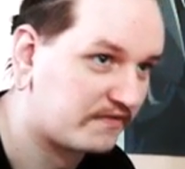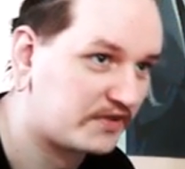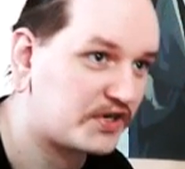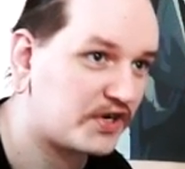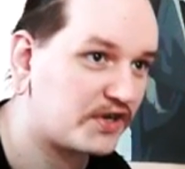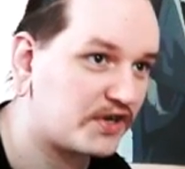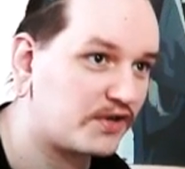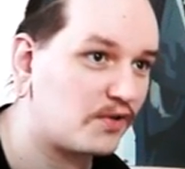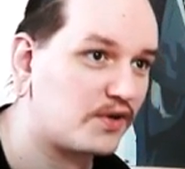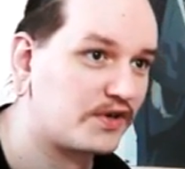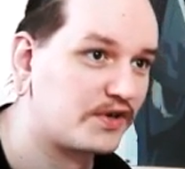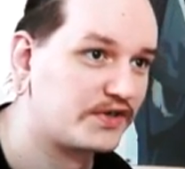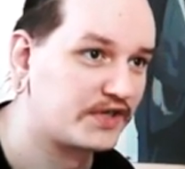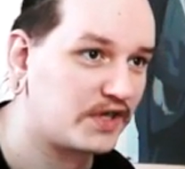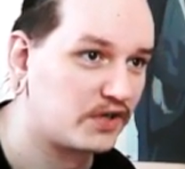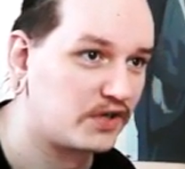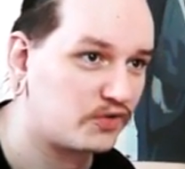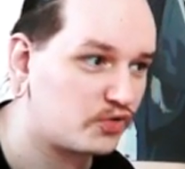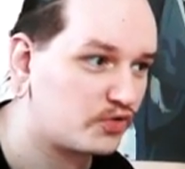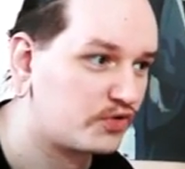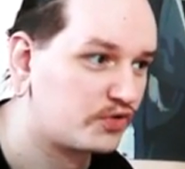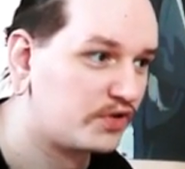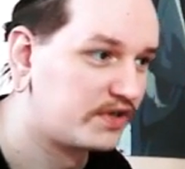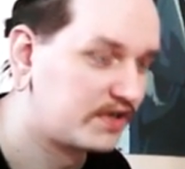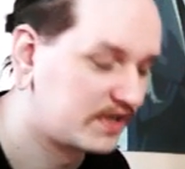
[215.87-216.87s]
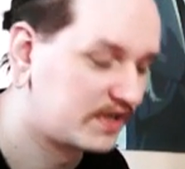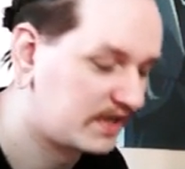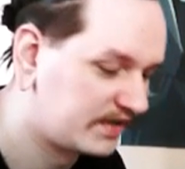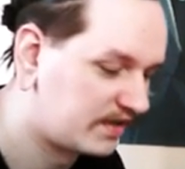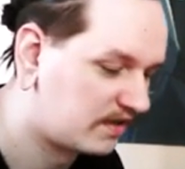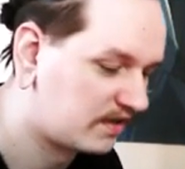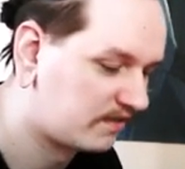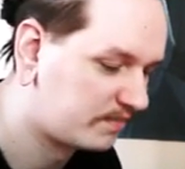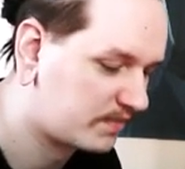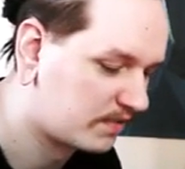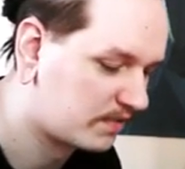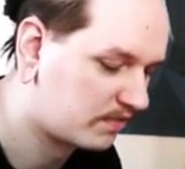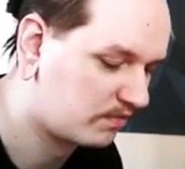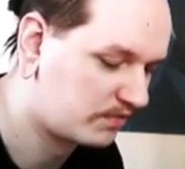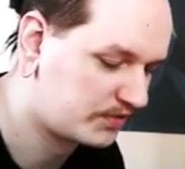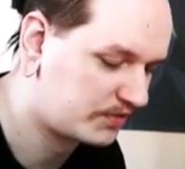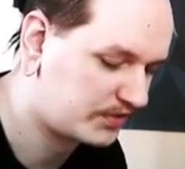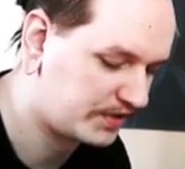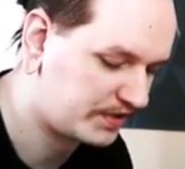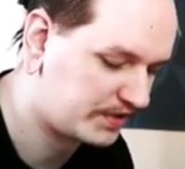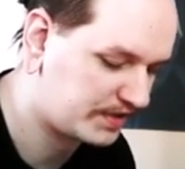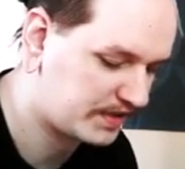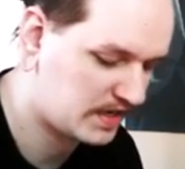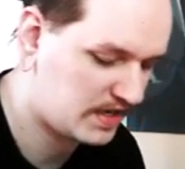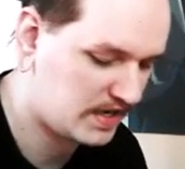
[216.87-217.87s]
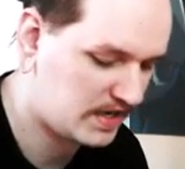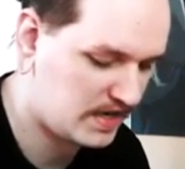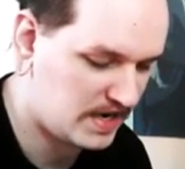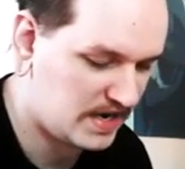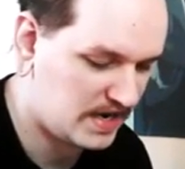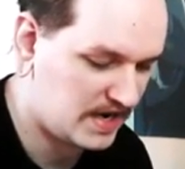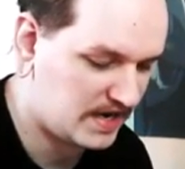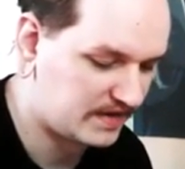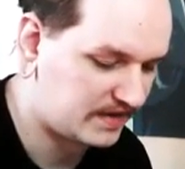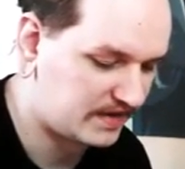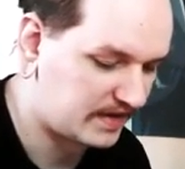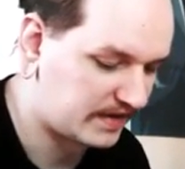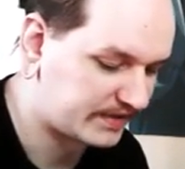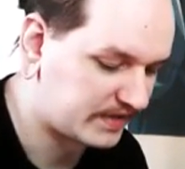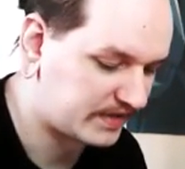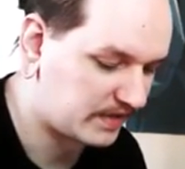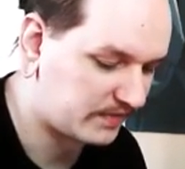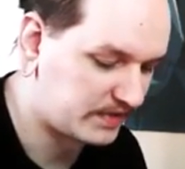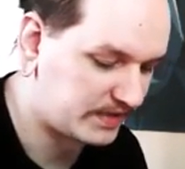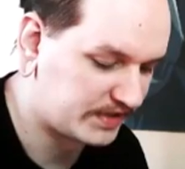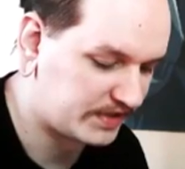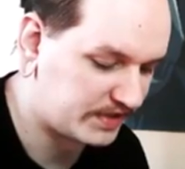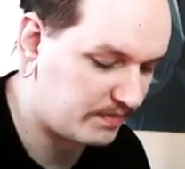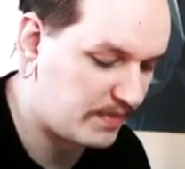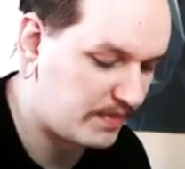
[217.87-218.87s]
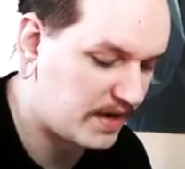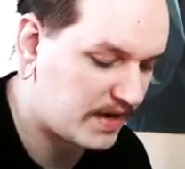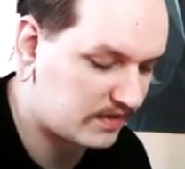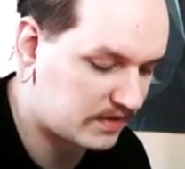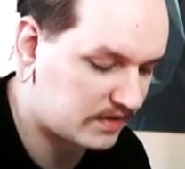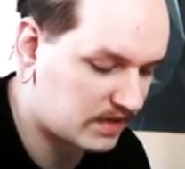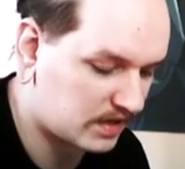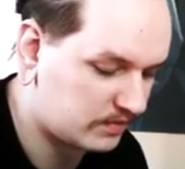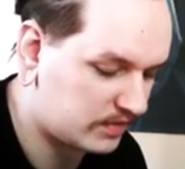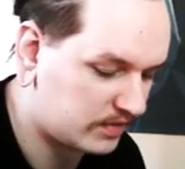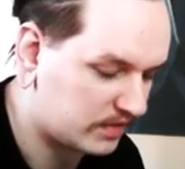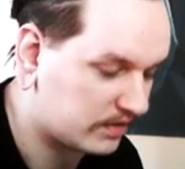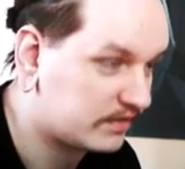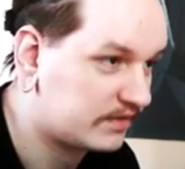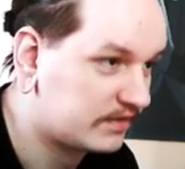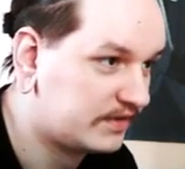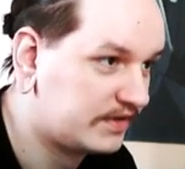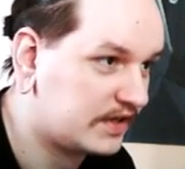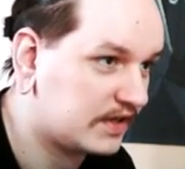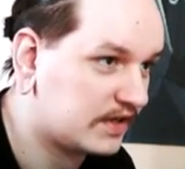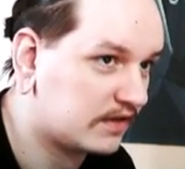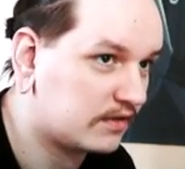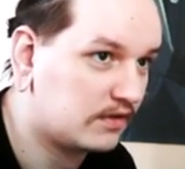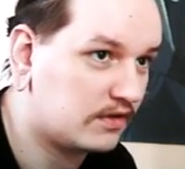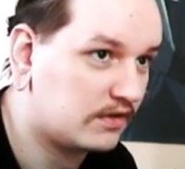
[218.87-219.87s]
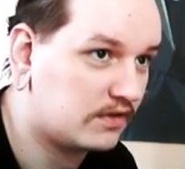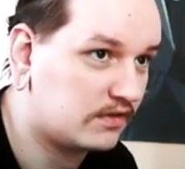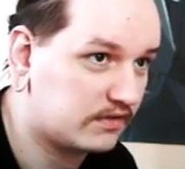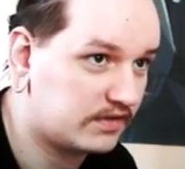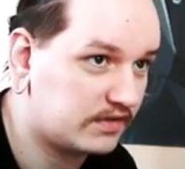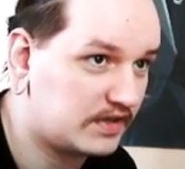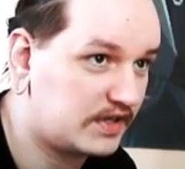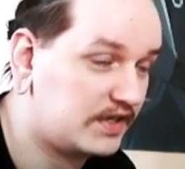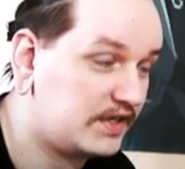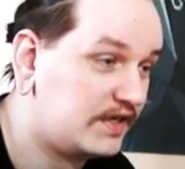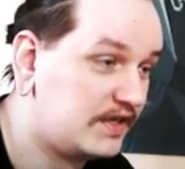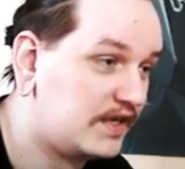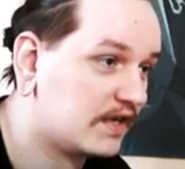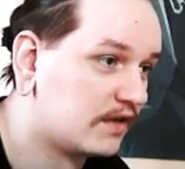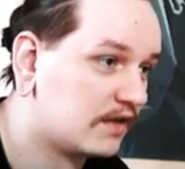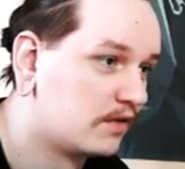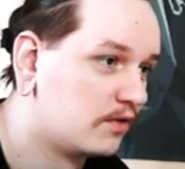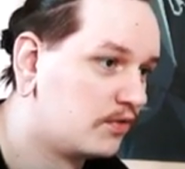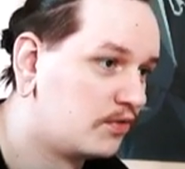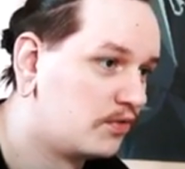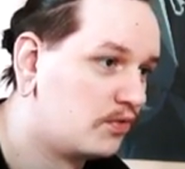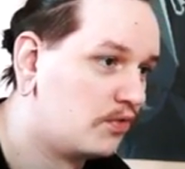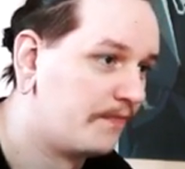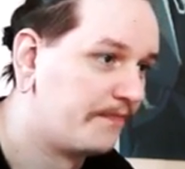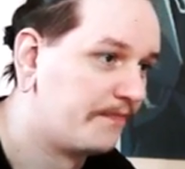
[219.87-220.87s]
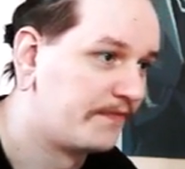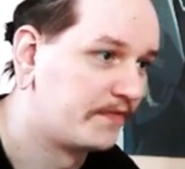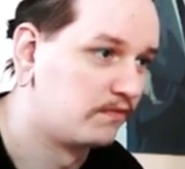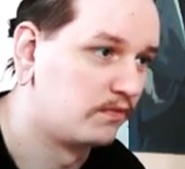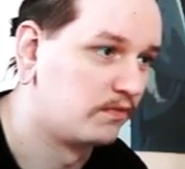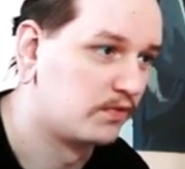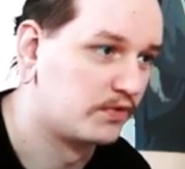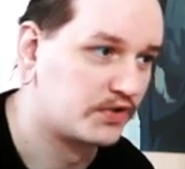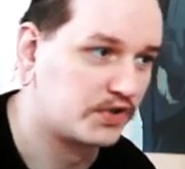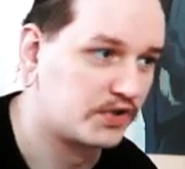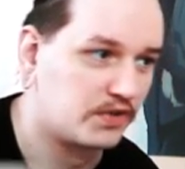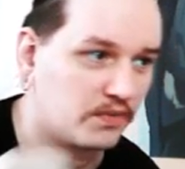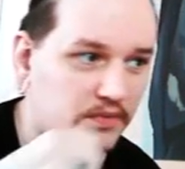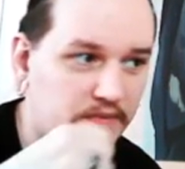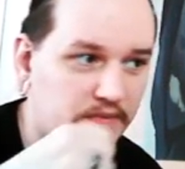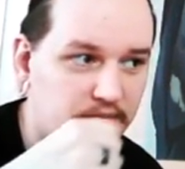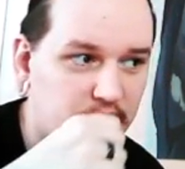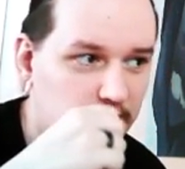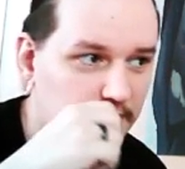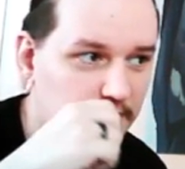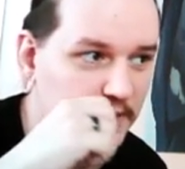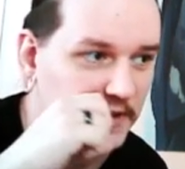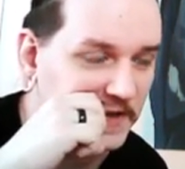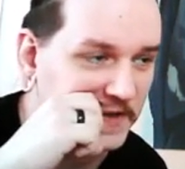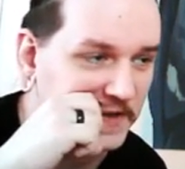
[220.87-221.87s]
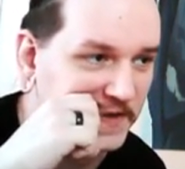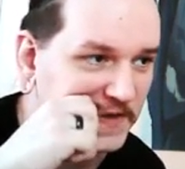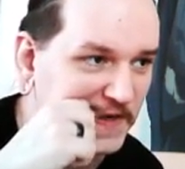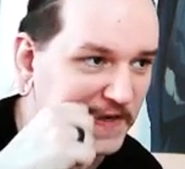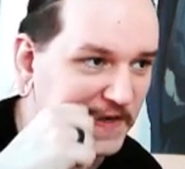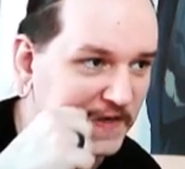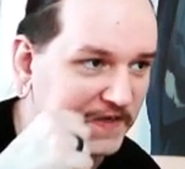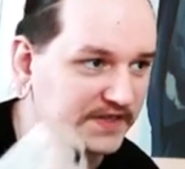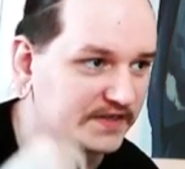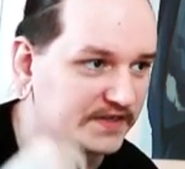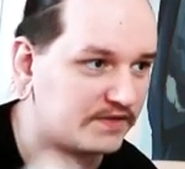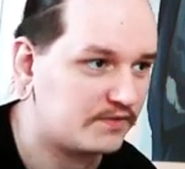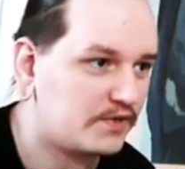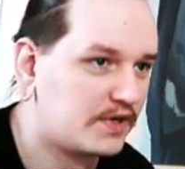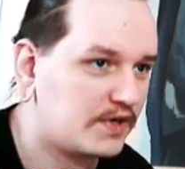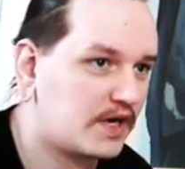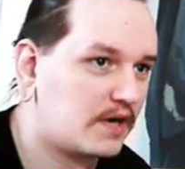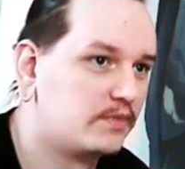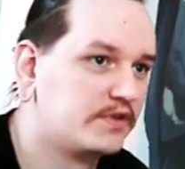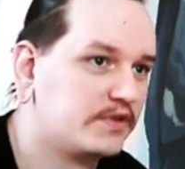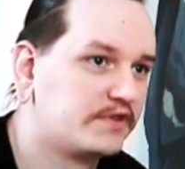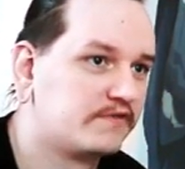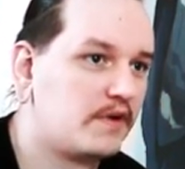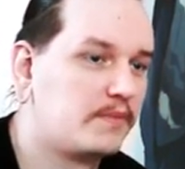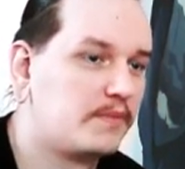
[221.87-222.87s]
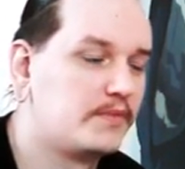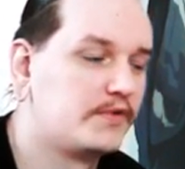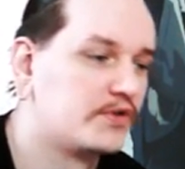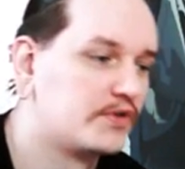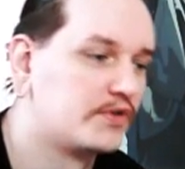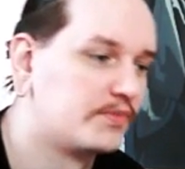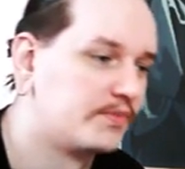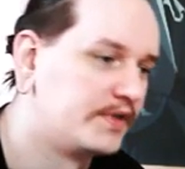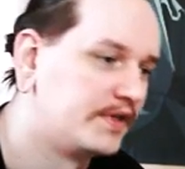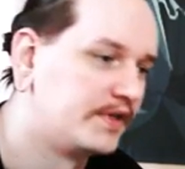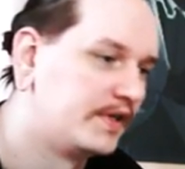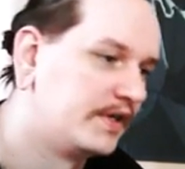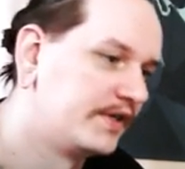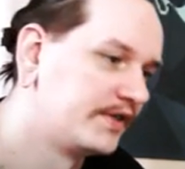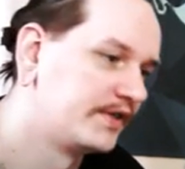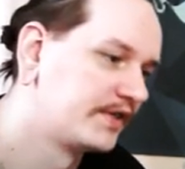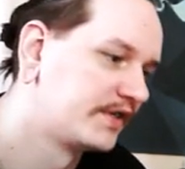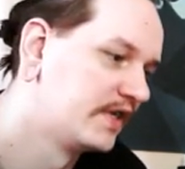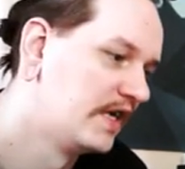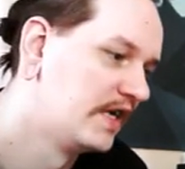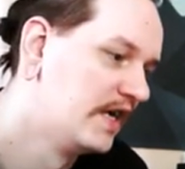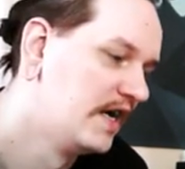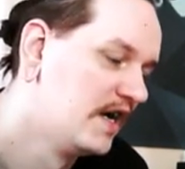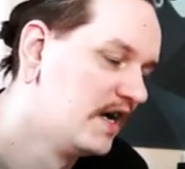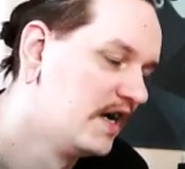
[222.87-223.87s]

я в очередной раз скажу, что этот канал в первую очередь я сам для себя как бы делал и делаю, вот, чтобы мне было интересно, ну и как бы с вами тоже поделиться.